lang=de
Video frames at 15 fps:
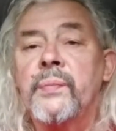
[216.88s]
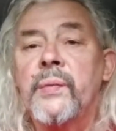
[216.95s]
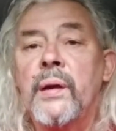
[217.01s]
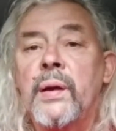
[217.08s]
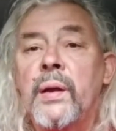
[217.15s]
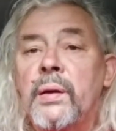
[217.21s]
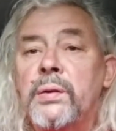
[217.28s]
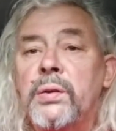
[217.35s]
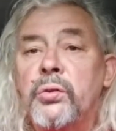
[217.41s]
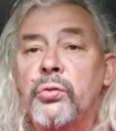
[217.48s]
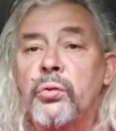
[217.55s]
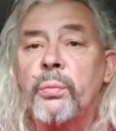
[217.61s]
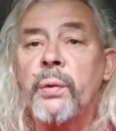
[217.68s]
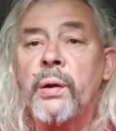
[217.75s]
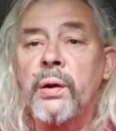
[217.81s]
dann achte ich
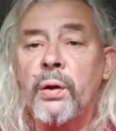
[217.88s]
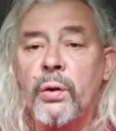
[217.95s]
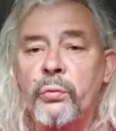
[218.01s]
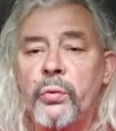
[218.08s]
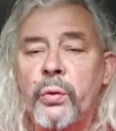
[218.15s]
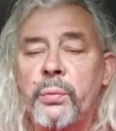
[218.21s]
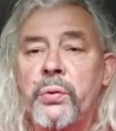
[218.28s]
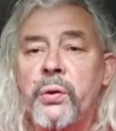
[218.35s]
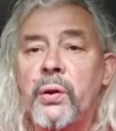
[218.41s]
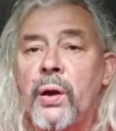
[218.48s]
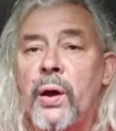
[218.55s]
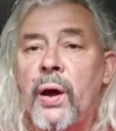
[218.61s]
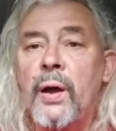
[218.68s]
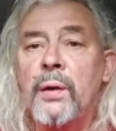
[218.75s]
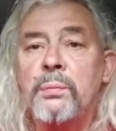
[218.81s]
schon mal drauf, ob sie noch
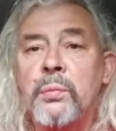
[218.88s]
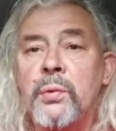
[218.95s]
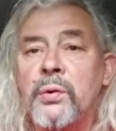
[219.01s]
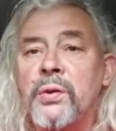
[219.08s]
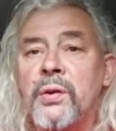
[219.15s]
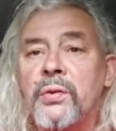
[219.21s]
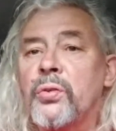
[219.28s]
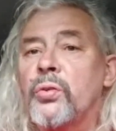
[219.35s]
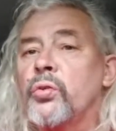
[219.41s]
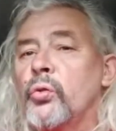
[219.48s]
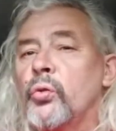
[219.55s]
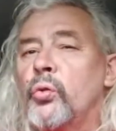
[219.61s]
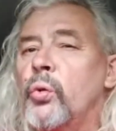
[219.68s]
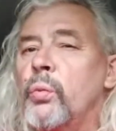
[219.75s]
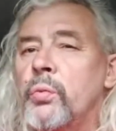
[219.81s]
atmet. Das ist so
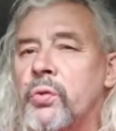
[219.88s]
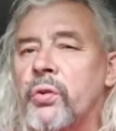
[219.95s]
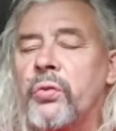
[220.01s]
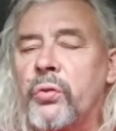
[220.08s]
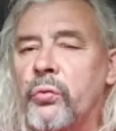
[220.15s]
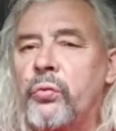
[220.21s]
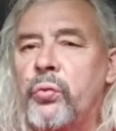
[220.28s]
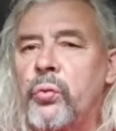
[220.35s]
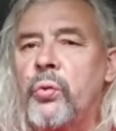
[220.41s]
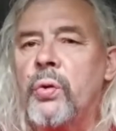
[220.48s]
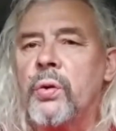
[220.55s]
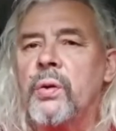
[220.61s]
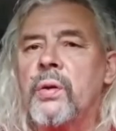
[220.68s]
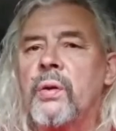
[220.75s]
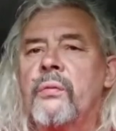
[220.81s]
ein komisches
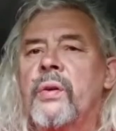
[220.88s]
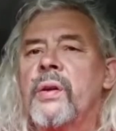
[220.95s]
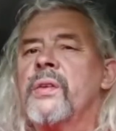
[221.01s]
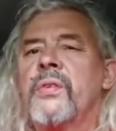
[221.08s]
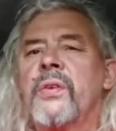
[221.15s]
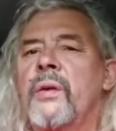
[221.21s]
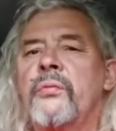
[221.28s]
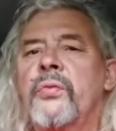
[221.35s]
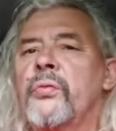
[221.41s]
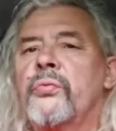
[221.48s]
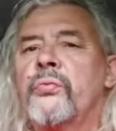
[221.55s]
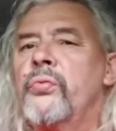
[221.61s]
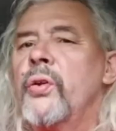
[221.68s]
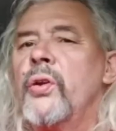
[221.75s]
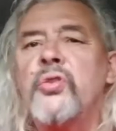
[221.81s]
Gefühl, ne? weil sie einfach
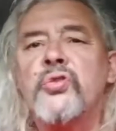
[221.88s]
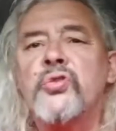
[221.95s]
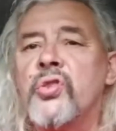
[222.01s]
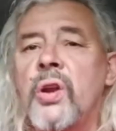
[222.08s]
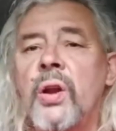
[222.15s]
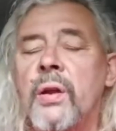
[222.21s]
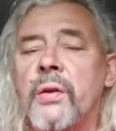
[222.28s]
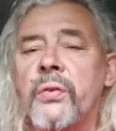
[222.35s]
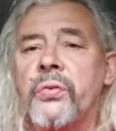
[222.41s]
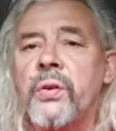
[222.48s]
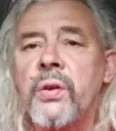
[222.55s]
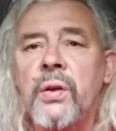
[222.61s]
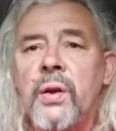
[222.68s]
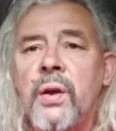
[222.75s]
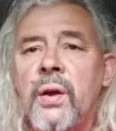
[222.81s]
völlig still ist.
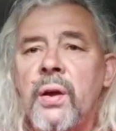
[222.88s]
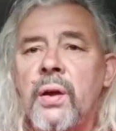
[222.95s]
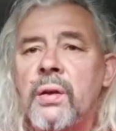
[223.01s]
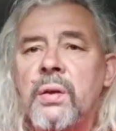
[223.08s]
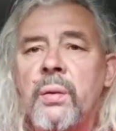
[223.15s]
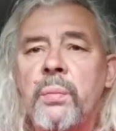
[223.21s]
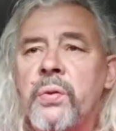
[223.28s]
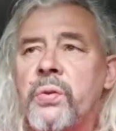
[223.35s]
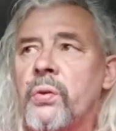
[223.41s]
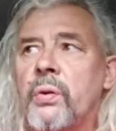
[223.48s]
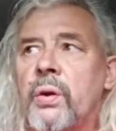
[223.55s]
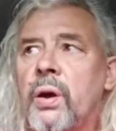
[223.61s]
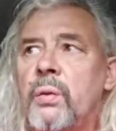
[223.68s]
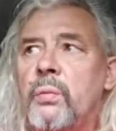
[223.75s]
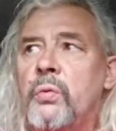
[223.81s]
Ich habe jetzt auch
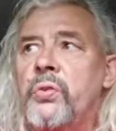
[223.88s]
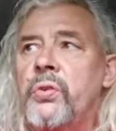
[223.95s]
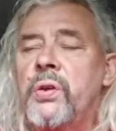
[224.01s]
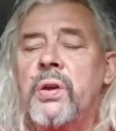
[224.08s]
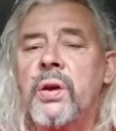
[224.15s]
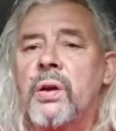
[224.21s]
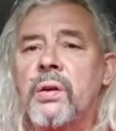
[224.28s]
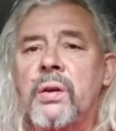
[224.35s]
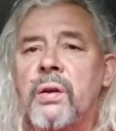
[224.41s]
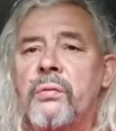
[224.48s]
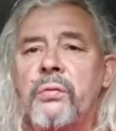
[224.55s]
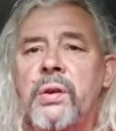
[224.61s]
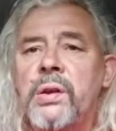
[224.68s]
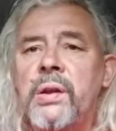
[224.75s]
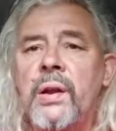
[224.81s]
keine Musik an,
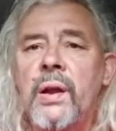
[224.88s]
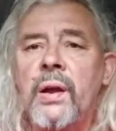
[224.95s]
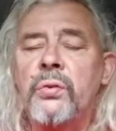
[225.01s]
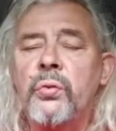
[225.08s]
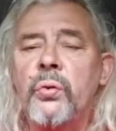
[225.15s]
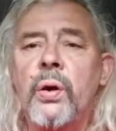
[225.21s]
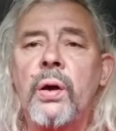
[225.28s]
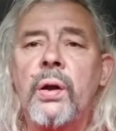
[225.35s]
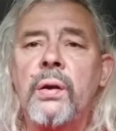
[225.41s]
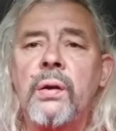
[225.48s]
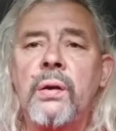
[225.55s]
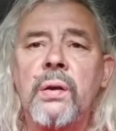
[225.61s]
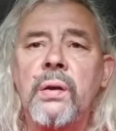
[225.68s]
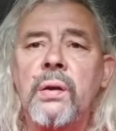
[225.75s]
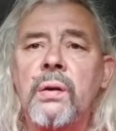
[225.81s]
keinen Ventilator
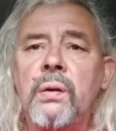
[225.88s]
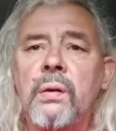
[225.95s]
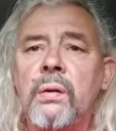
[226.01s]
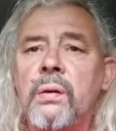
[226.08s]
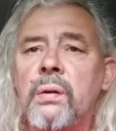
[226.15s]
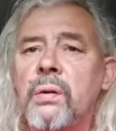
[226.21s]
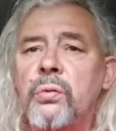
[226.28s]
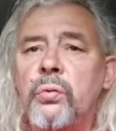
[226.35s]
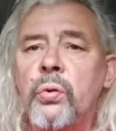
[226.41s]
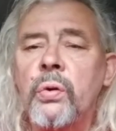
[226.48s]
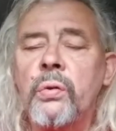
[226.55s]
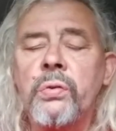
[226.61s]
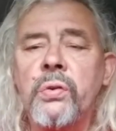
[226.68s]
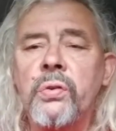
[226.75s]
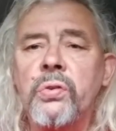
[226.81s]
an, die
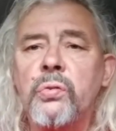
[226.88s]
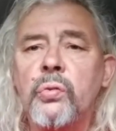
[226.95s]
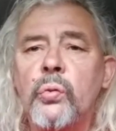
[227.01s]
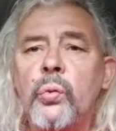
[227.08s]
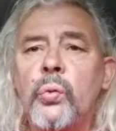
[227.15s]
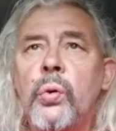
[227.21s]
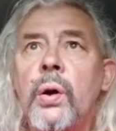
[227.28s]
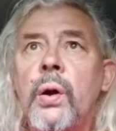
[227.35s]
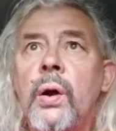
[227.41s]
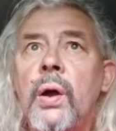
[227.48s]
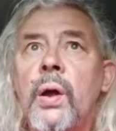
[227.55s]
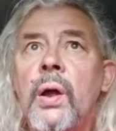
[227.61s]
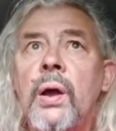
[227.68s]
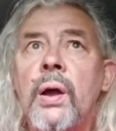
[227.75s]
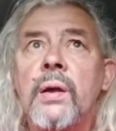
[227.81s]
Türen sind zu.
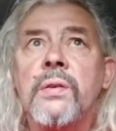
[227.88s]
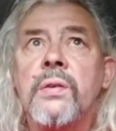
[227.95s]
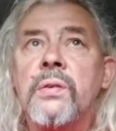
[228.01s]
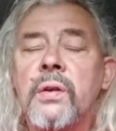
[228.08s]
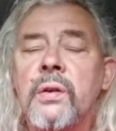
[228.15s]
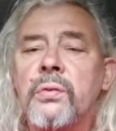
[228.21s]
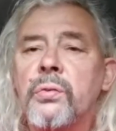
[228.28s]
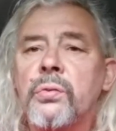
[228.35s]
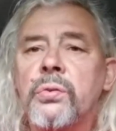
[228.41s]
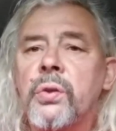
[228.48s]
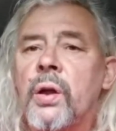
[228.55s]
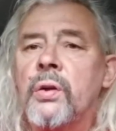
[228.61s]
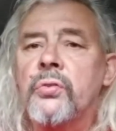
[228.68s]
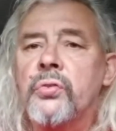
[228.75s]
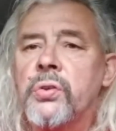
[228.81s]
Es ist also
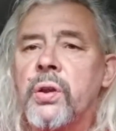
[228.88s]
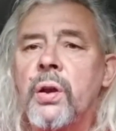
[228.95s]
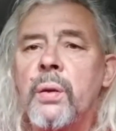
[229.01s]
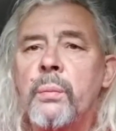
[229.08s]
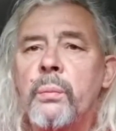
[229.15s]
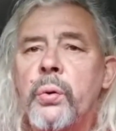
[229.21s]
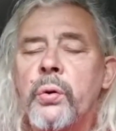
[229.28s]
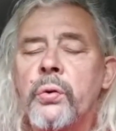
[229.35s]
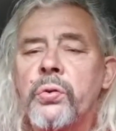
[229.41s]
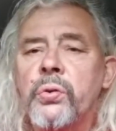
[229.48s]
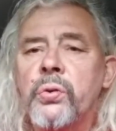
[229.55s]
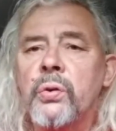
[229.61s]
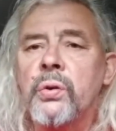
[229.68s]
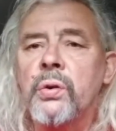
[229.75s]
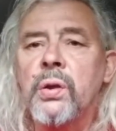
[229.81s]
total still im
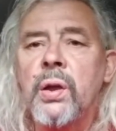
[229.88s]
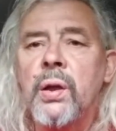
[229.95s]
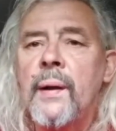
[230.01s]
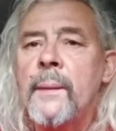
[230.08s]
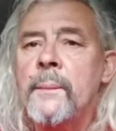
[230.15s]
Bus und